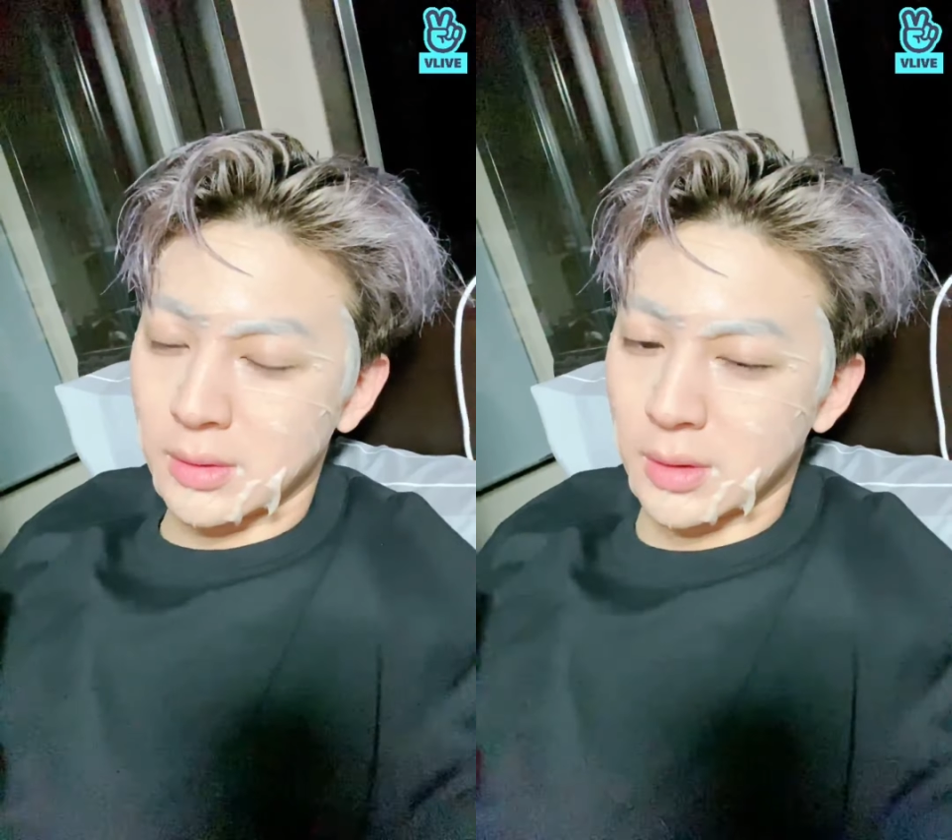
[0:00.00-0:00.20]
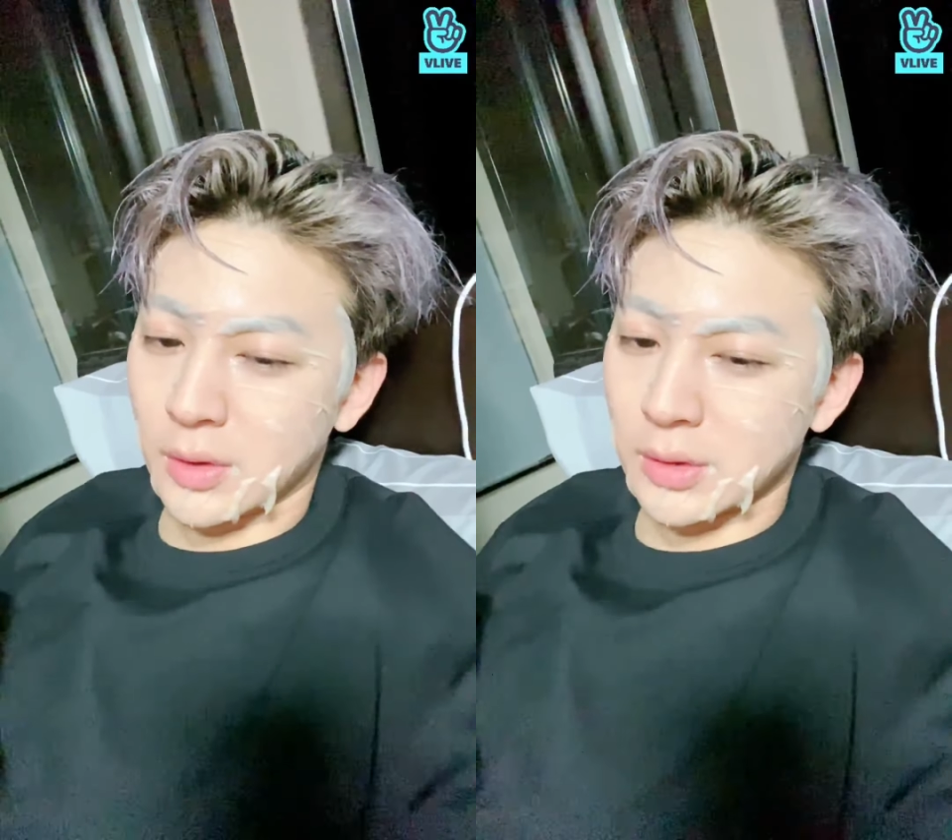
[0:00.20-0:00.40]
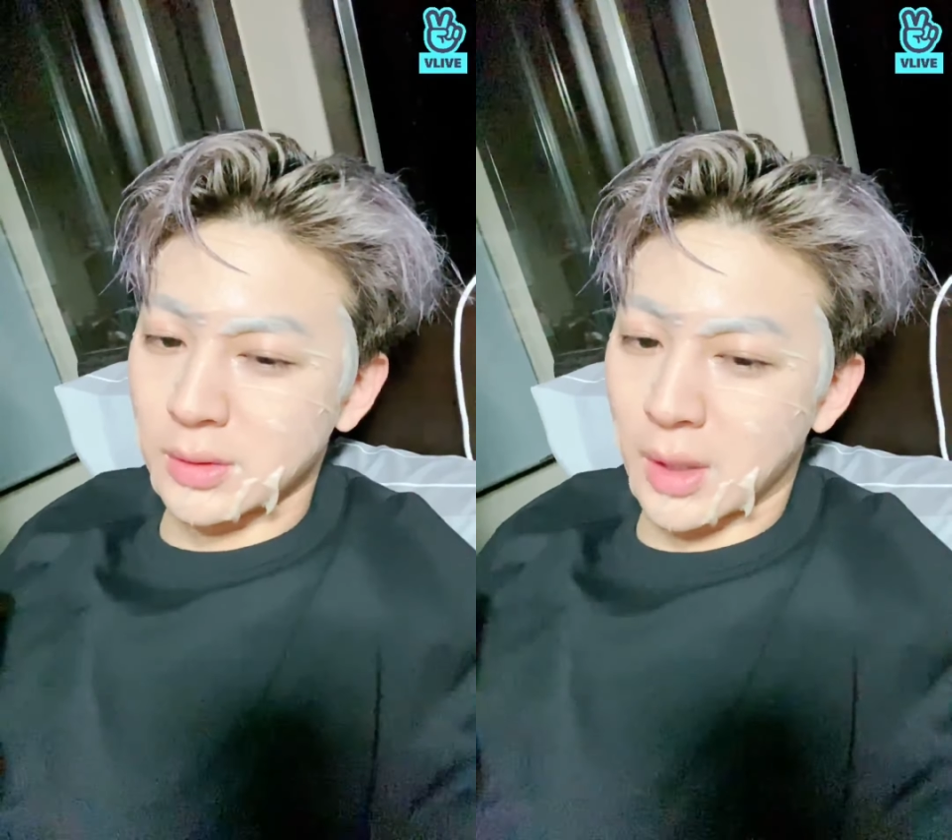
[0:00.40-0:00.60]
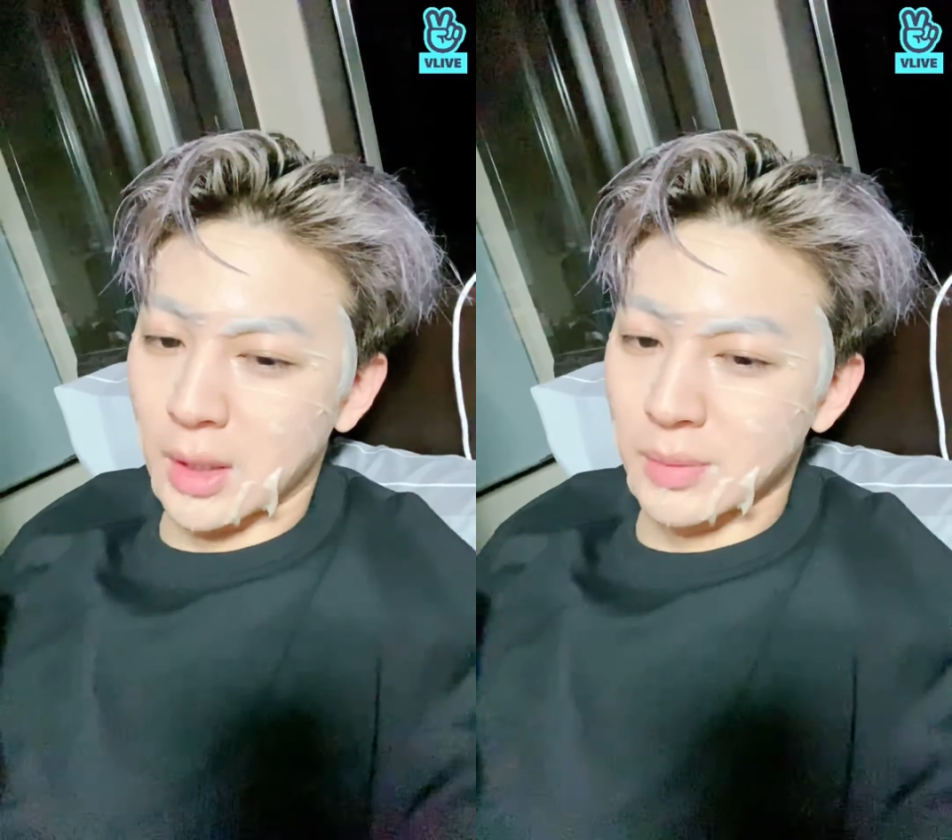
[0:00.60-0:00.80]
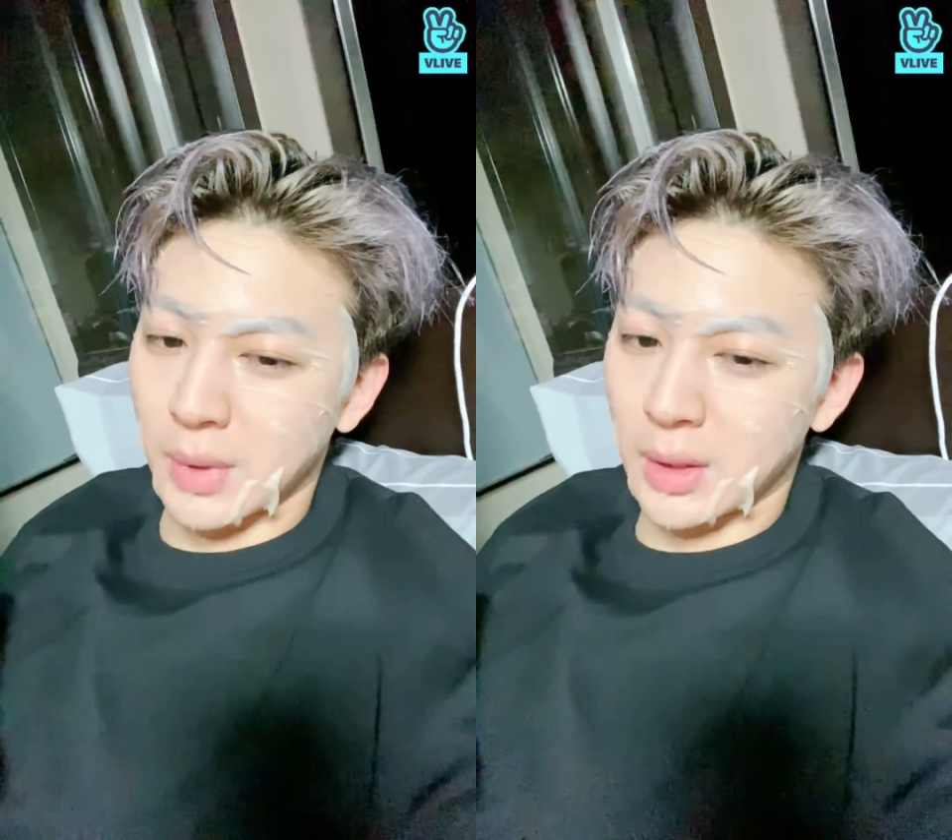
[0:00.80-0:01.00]
이거는
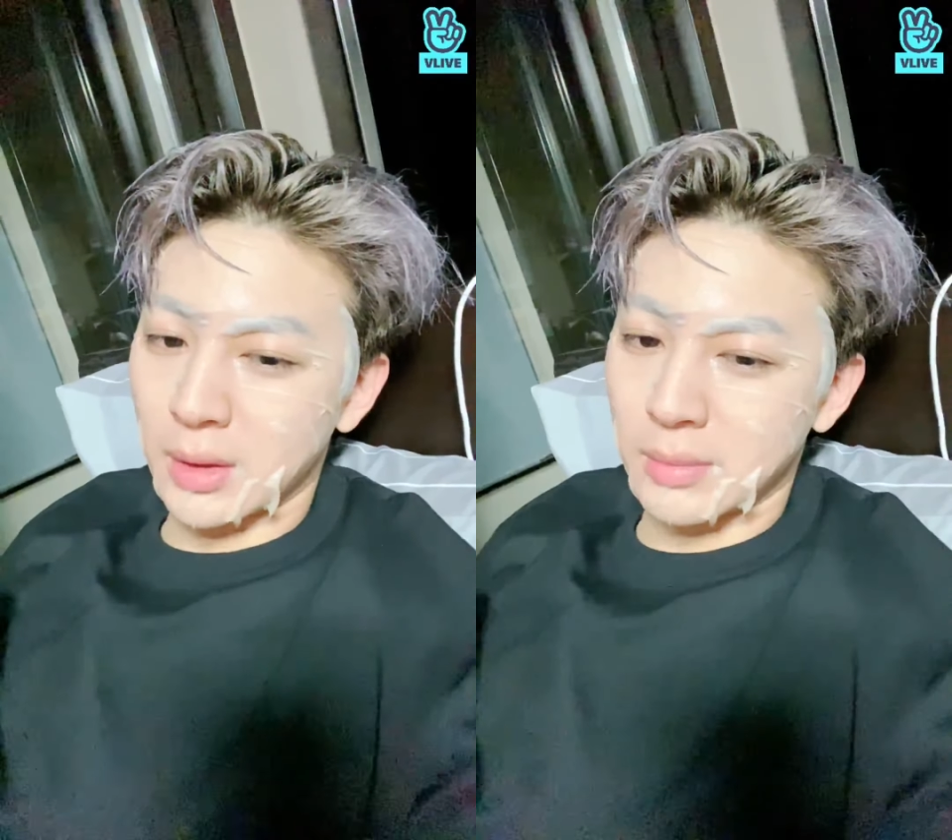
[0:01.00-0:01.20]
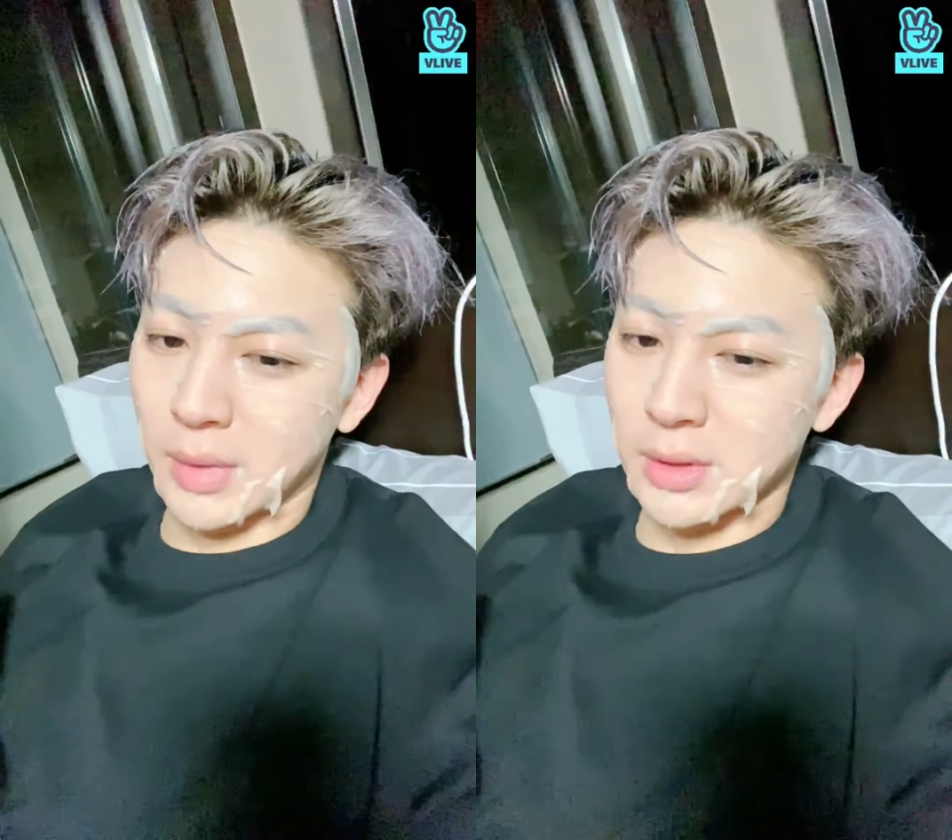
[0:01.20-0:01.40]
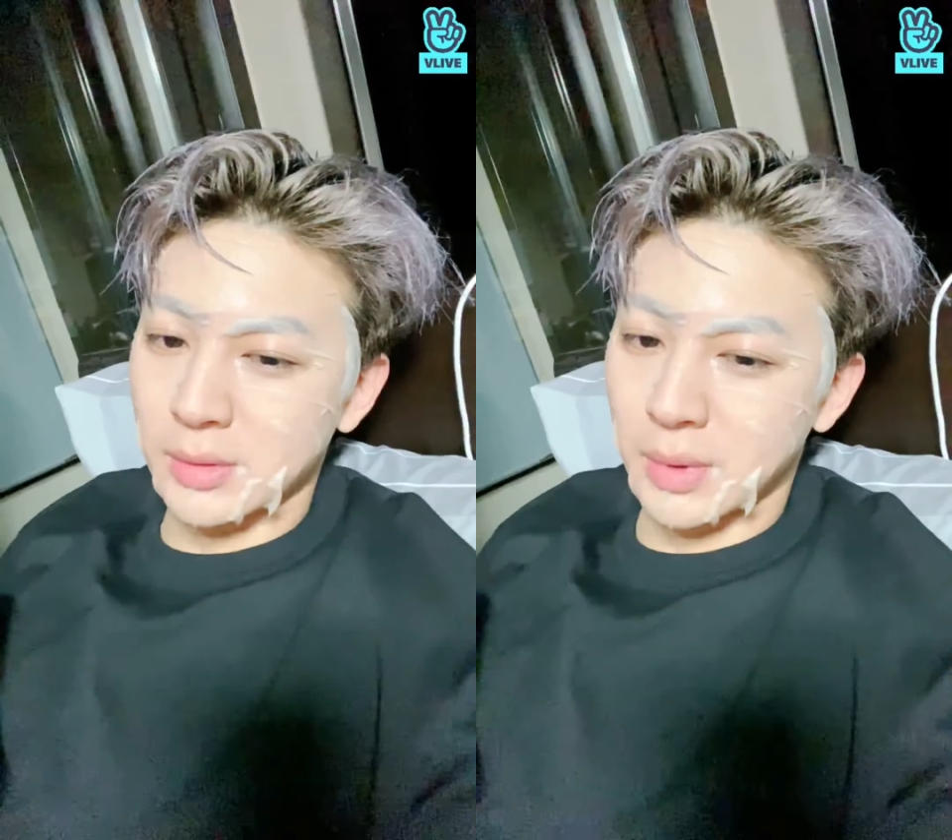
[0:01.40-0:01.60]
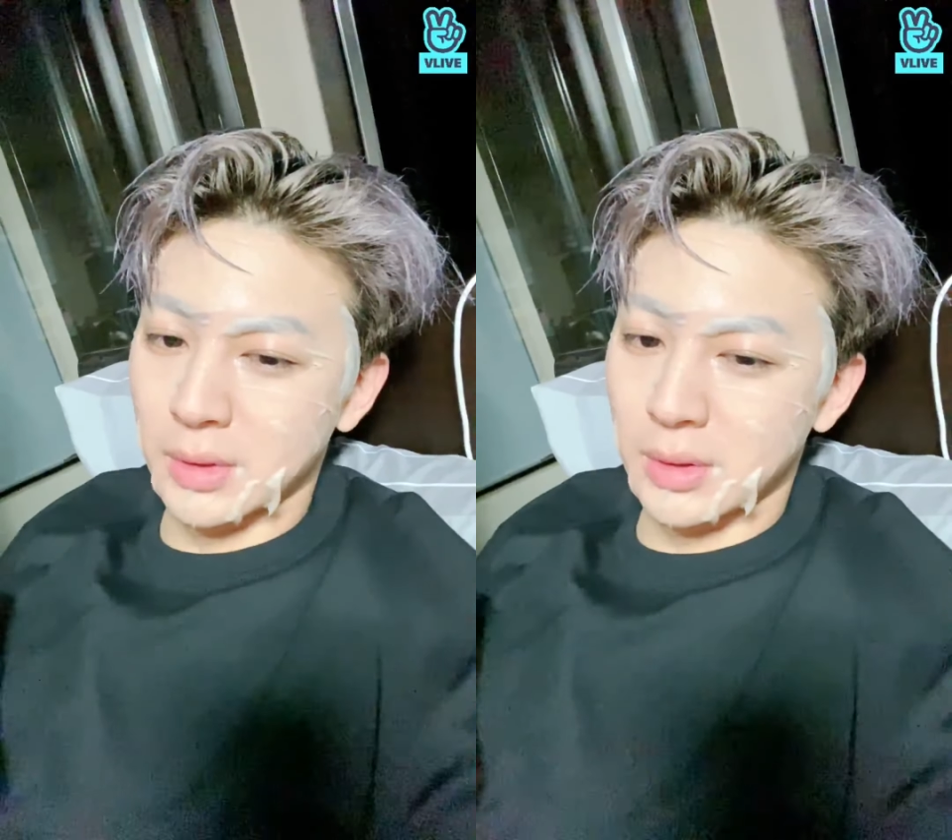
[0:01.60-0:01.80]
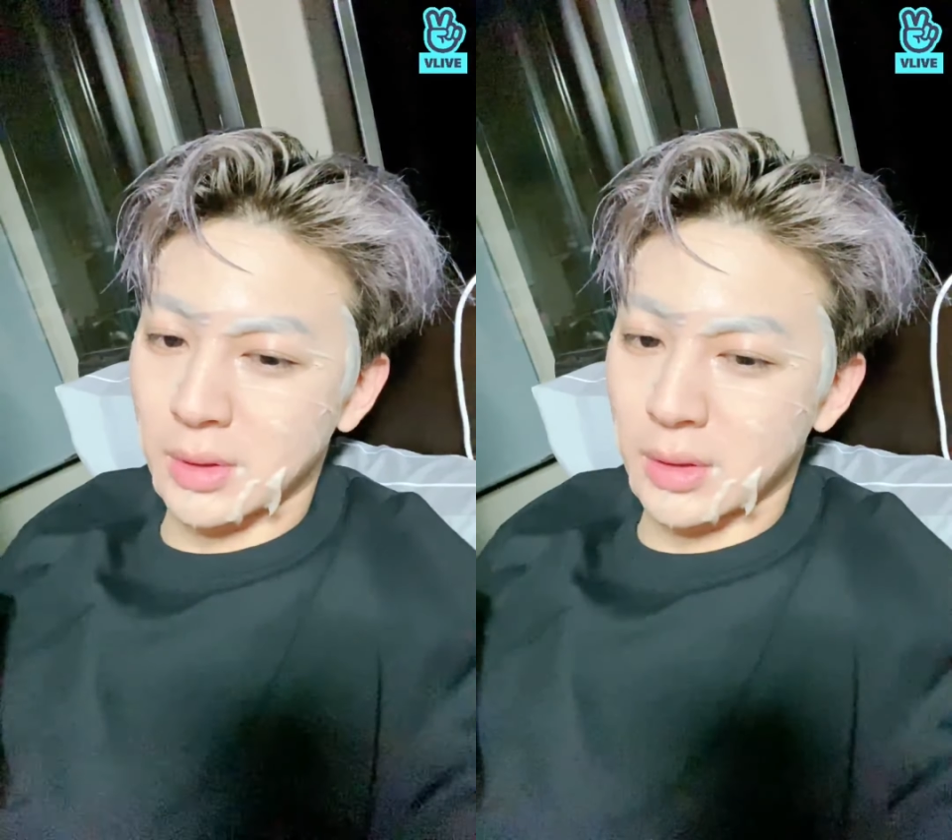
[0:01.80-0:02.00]
다음에 말씀해
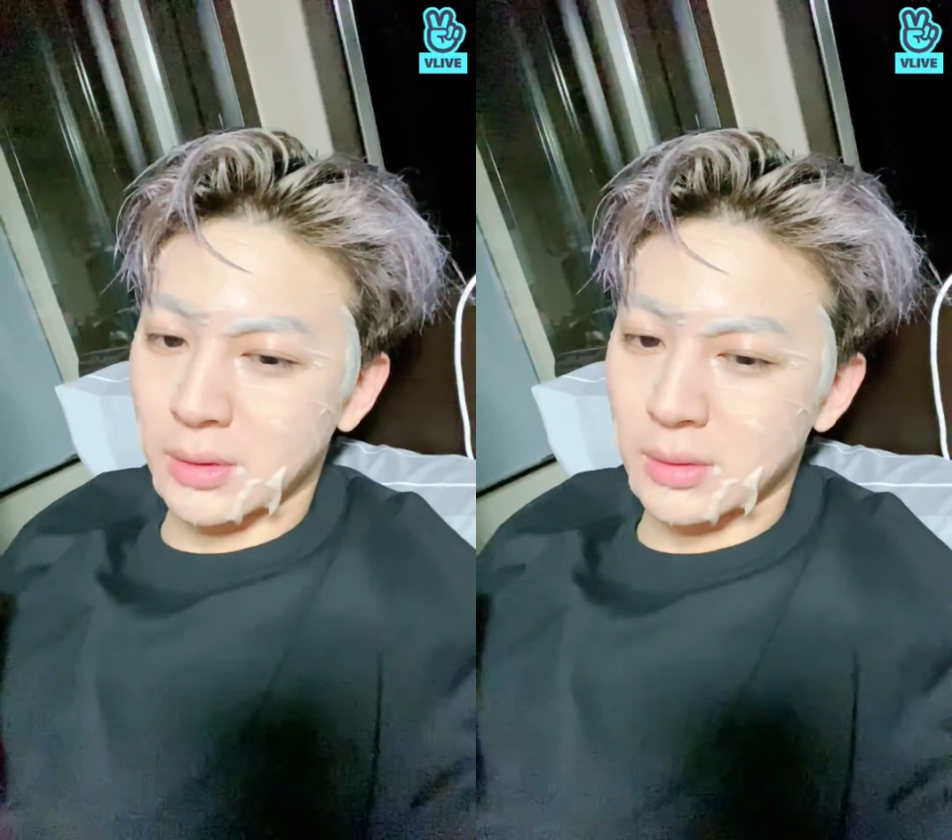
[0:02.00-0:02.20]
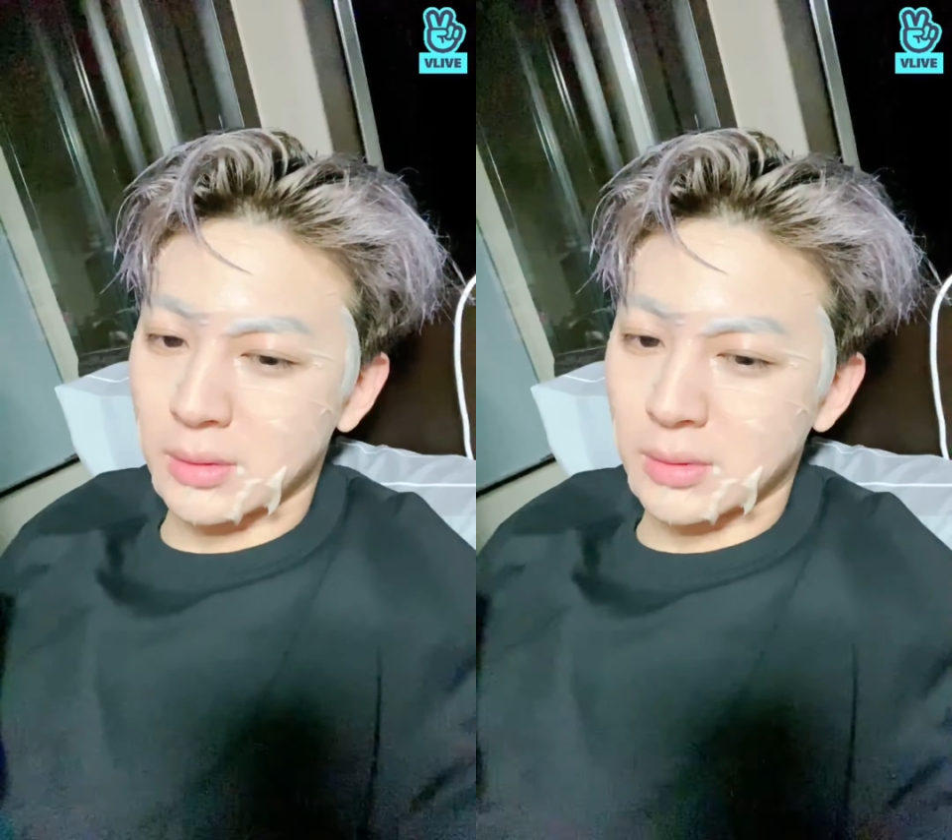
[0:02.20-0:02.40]
드릴게요.